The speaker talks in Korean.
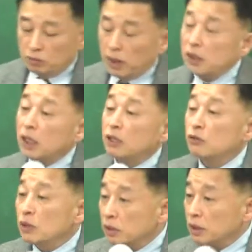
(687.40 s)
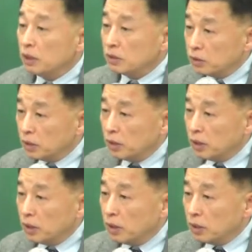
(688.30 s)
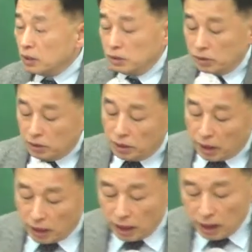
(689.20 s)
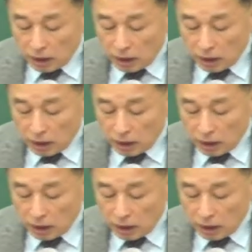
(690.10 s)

판단할 수 있어야 돼요. 그죠? 그래서 그때